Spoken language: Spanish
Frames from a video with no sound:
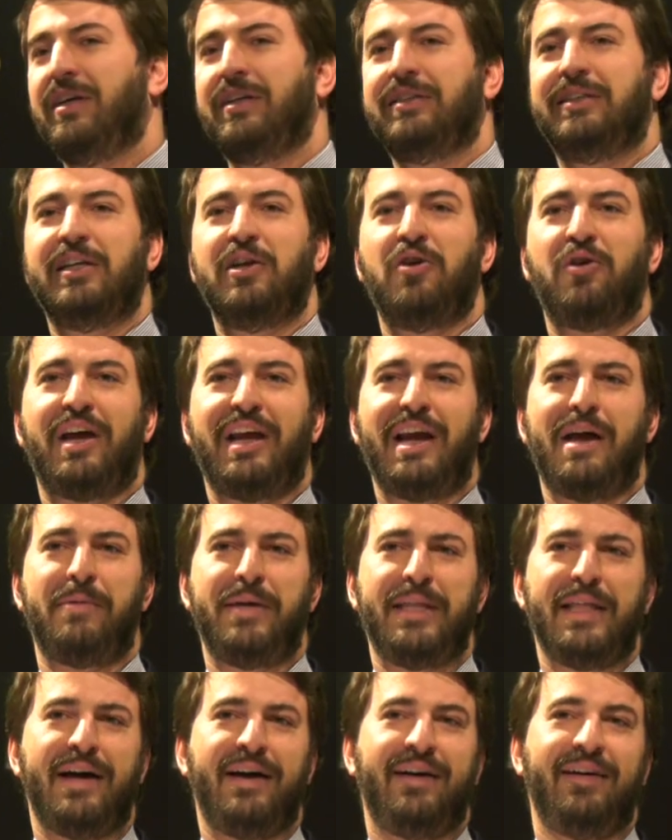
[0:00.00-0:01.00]
sino que la
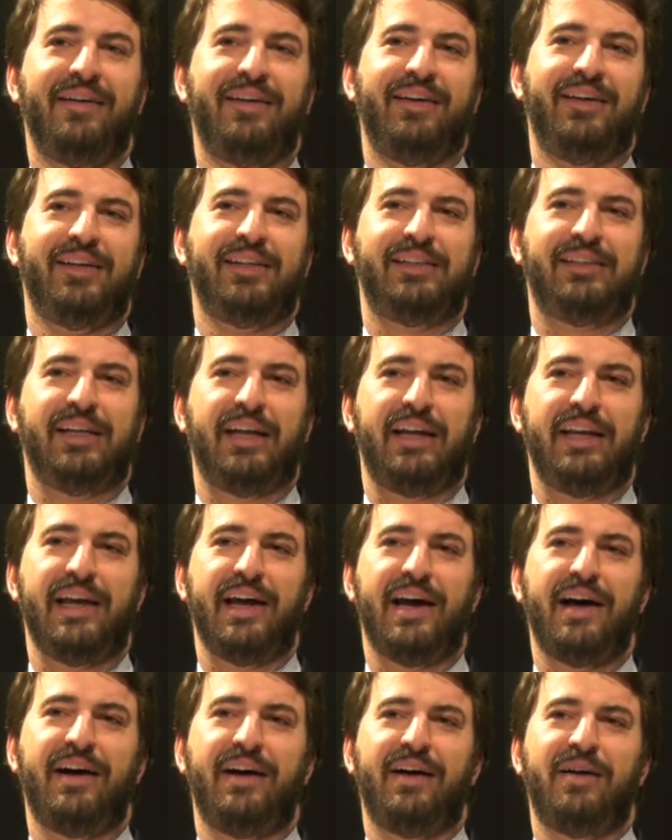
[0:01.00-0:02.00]
vida
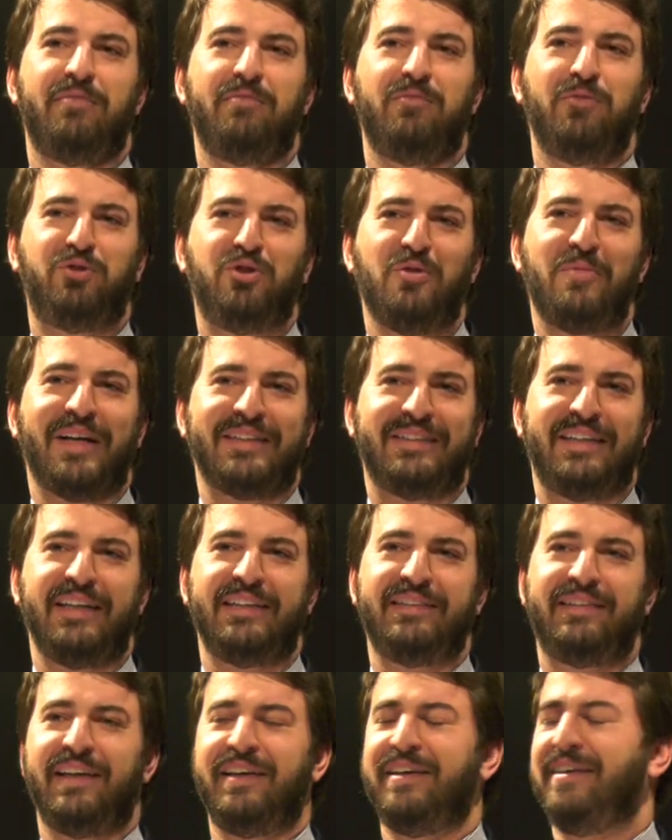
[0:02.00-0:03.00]
sería mucho más
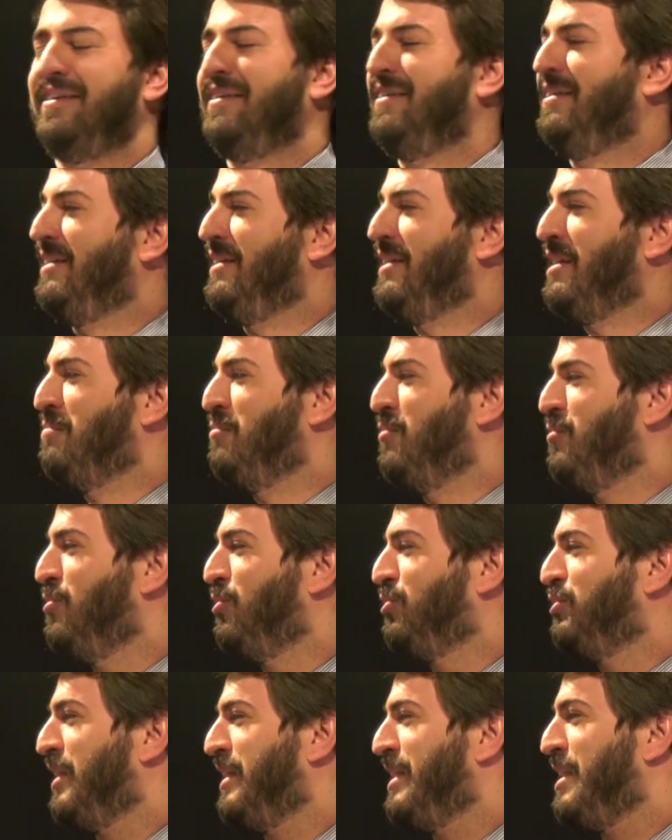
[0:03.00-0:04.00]
triste y el
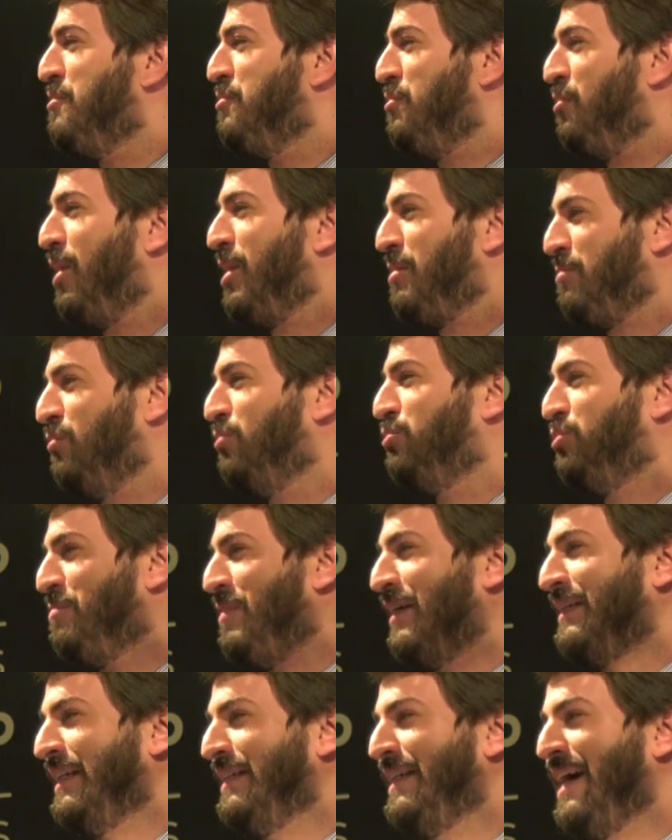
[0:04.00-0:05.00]
mundo sería un lugar mucho
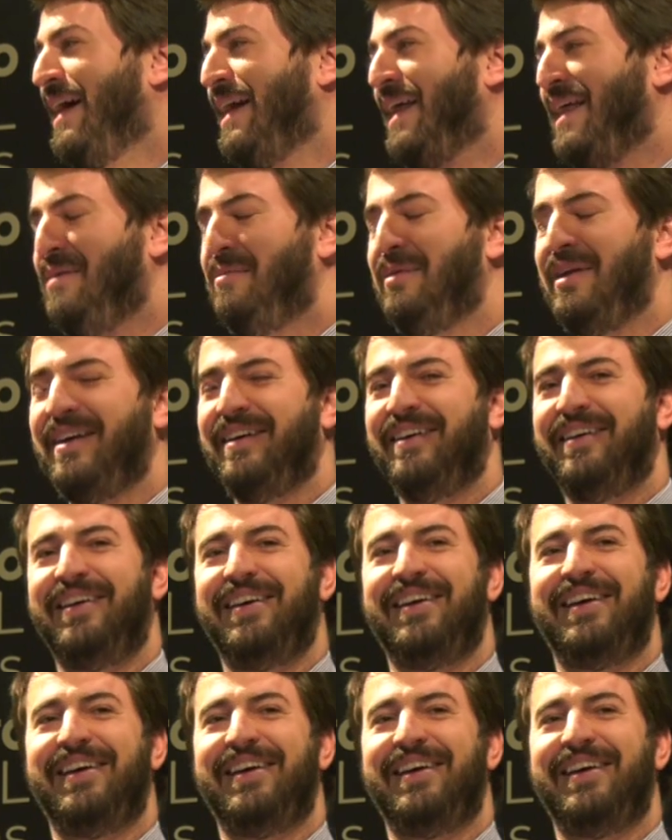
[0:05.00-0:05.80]
más desagradable.